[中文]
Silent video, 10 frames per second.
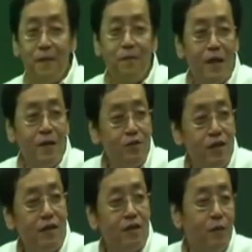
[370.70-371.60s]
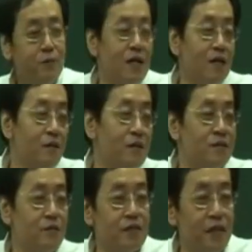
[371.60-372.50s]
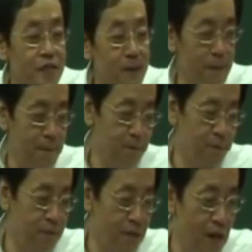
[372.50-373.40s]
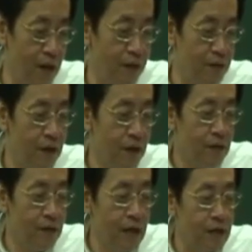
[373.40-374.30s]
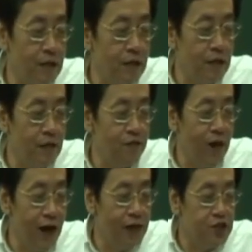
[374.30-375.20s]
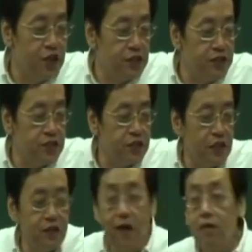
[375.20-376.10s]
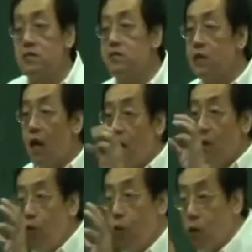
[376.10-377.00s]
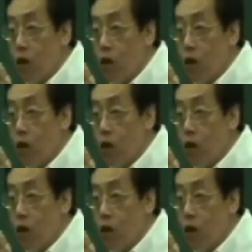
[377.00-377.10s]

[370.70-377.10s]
好，所以我们常常会使用在这边，啊，那葛根呢？发汗解肌、生阳散